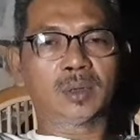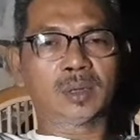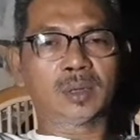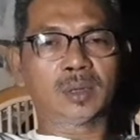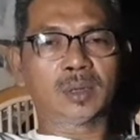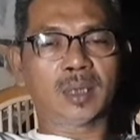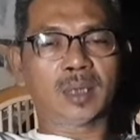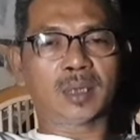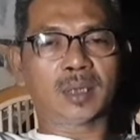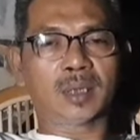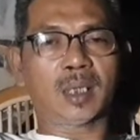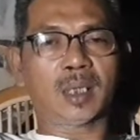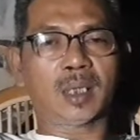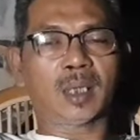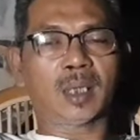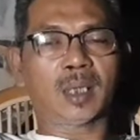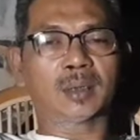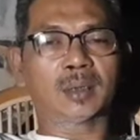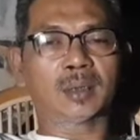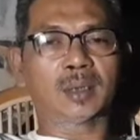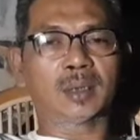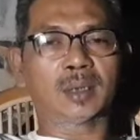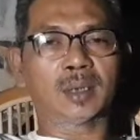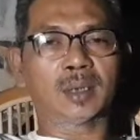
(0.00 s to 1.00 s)
di acara
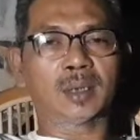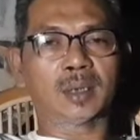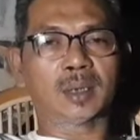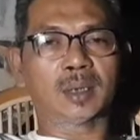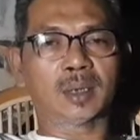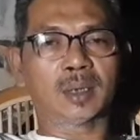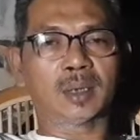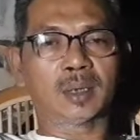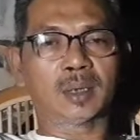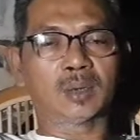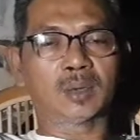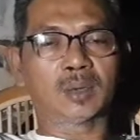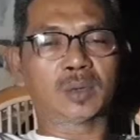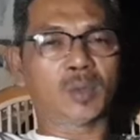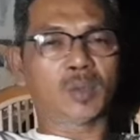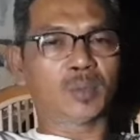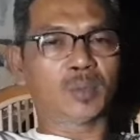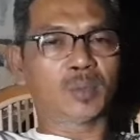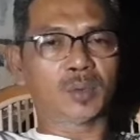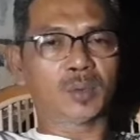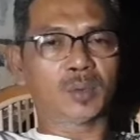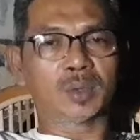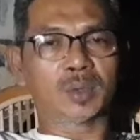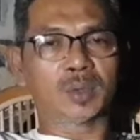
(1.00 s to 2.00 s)
KTT
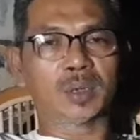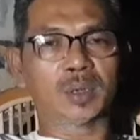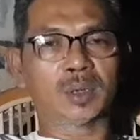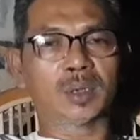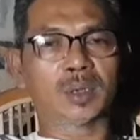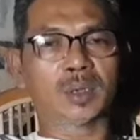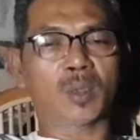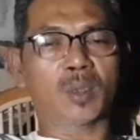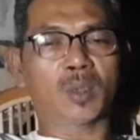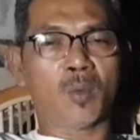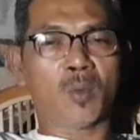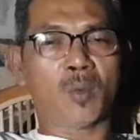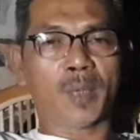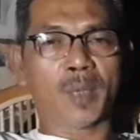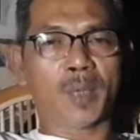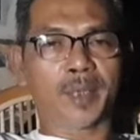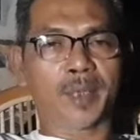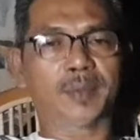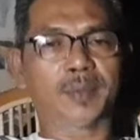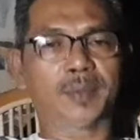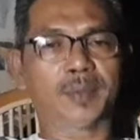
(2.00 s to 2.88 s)
G20 di Roma.